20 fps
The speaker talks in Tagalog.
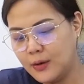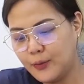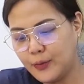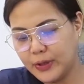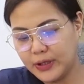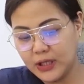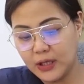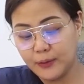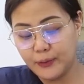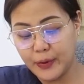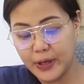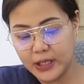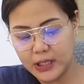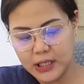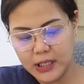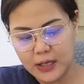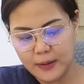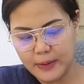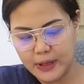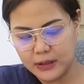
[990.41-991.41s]

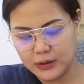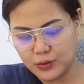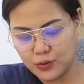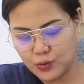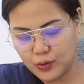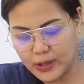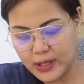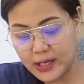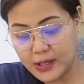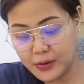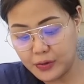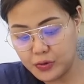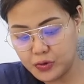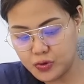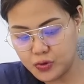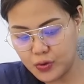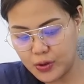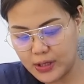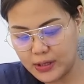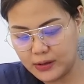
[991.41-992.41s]
Pwedeng-pwede naman to. Kaya
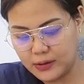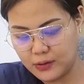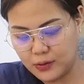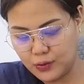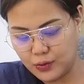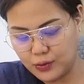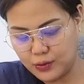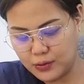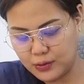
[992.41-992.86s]
nagustuhan ko.